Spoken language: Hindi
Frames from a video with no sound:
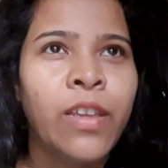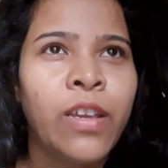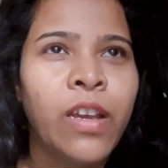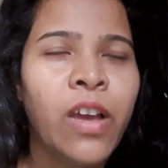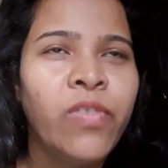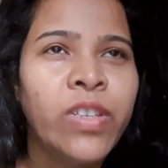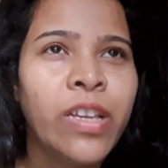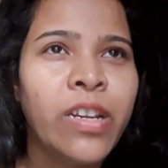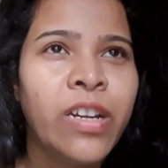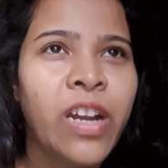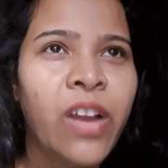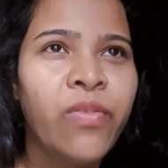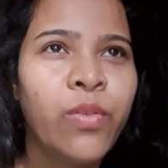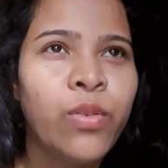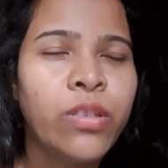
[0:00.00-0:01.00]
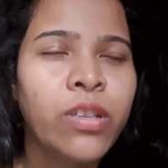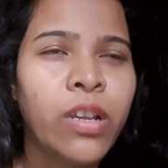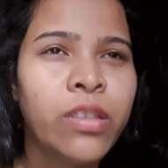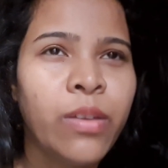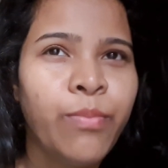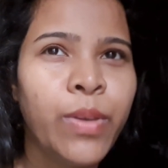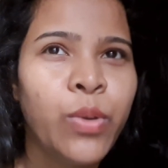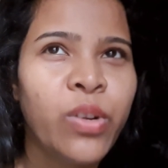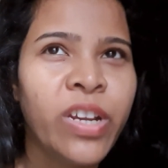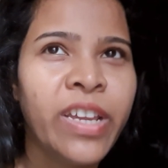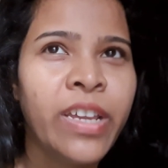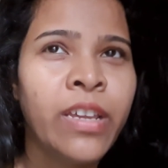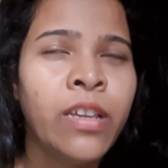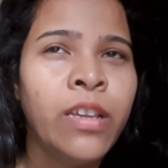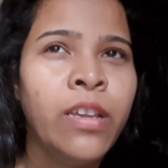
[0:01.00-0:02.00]
काफ़ी सारे ड्राई फ्रूट्स ख़त्म भी हो रहे
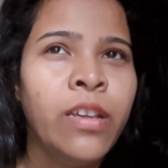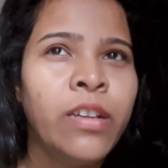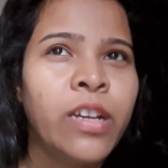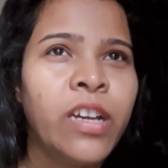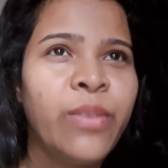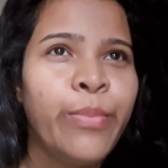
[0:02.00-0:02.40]
हैं घर